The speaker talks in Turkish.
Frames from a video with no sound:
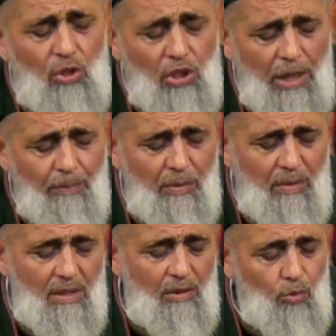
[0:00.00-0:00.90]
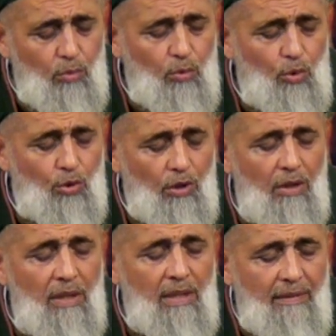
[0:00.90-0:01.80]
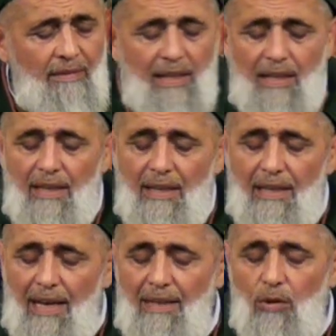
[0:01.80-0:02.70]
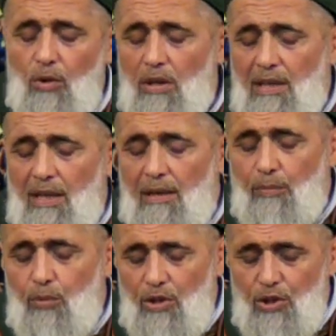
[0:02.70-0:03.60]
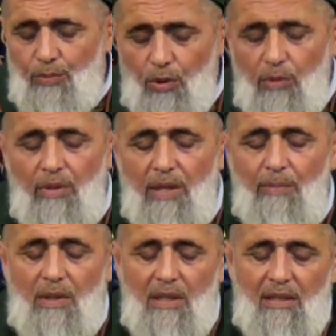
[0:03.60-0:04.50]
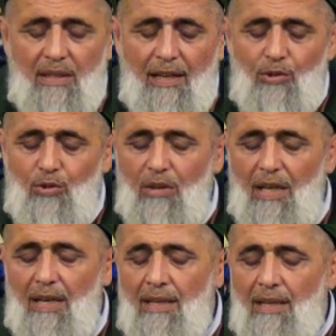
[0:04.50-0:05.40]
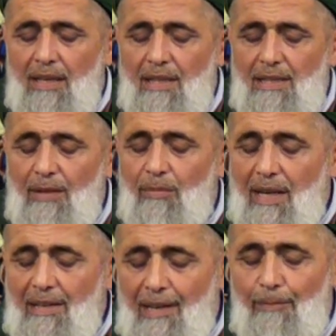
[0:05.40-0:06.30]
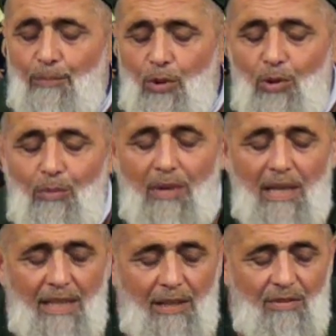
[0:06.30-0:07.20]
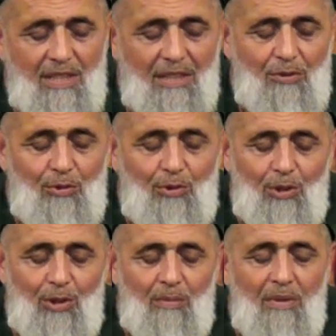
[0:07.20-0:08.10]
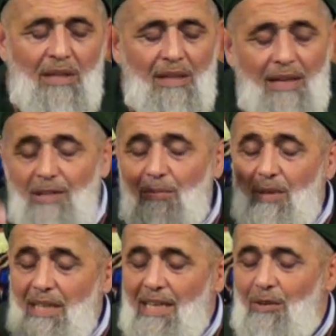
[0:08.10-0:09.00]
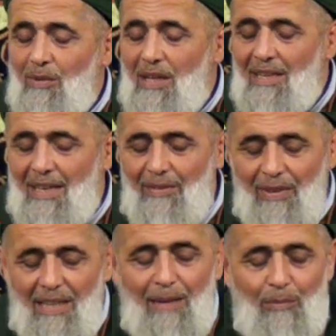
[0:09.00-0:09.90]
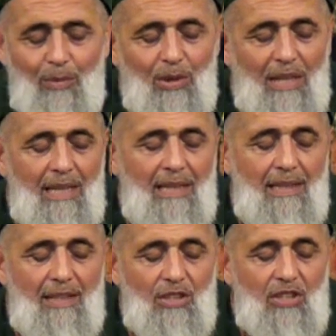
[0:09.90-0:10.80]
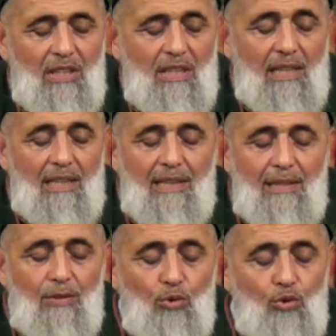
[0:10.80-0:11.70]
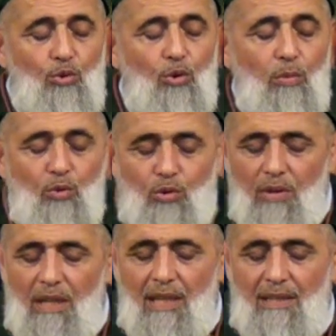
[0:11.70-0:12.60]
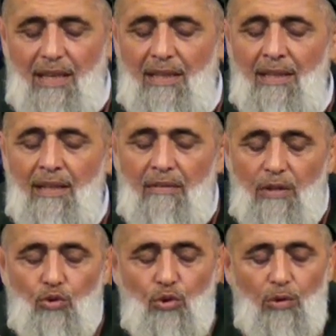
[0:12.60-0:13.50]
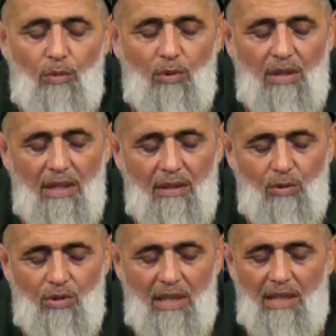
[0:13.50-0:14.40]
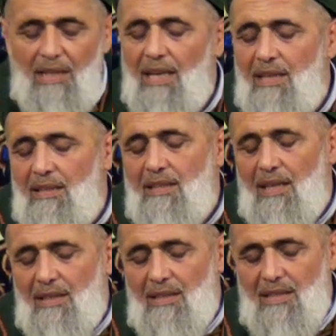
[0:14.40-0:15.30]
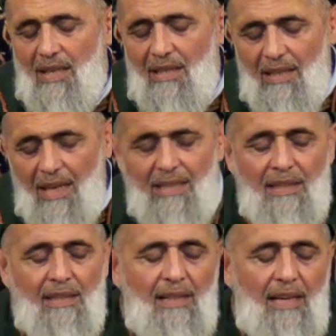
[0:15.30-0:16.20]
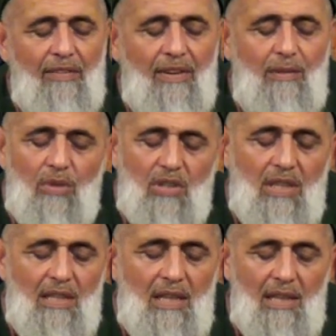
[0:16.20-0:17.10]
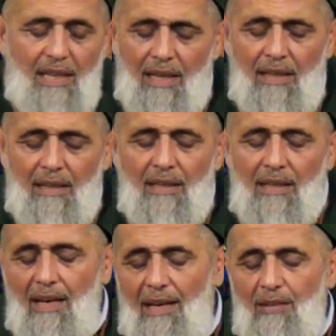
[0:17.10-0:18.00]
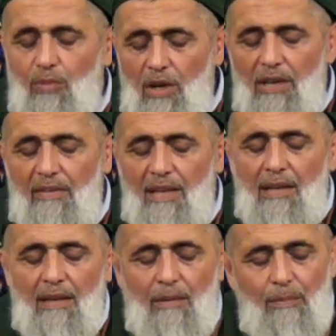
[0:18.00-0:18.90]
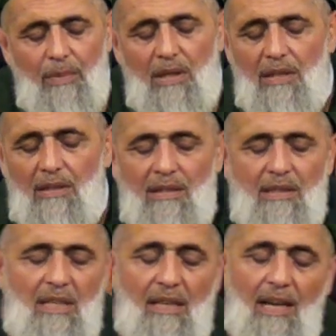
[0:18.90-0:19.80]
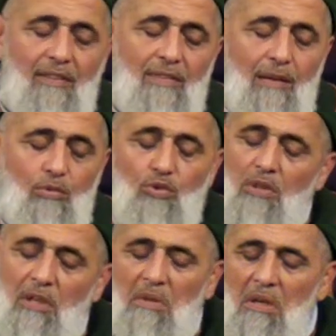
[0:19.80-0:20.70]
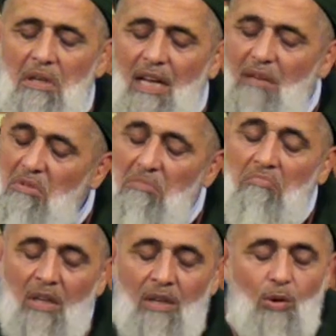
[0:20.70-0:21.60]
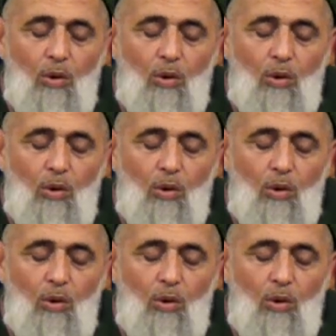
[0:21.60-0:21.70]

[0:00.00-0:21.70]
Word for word: bu iş hepimizin umuru ve e, yani orada bu iş bölümü yapıldıktan sonra işte ben yapmıyorum, ben gevşek tutuyorum, hadi bana eyvallah falan böyle e, işin e, yükünü omuzundan atan ve sorumluluklarını üzerinden iten insanlar efendim bir şekilde yani bu eve bir e, zarar vermiş olabilirler mi?